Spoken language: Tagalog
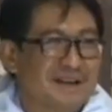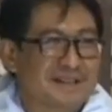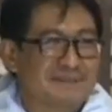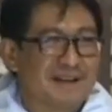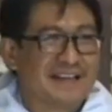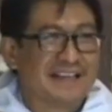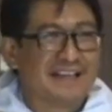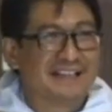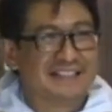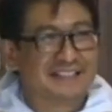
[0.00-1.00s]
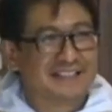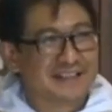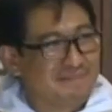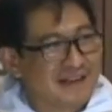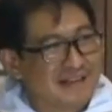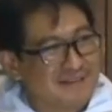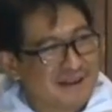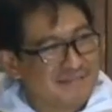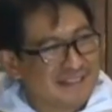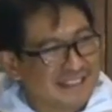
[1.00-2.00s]
as malaki ang letra ng mga
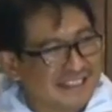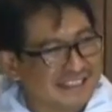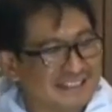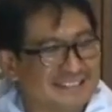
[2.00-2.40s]
namamatay.